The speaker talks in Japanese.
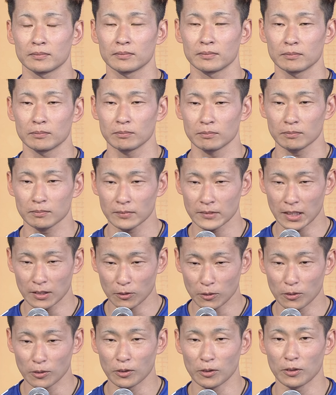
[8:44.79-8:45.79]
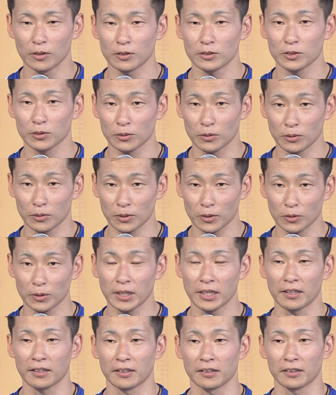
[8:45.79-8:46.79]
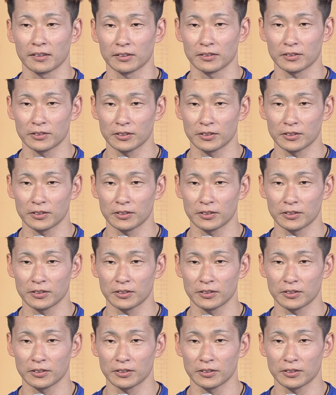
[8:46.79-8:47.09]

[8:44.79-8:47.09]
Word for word: んあのちょっと去年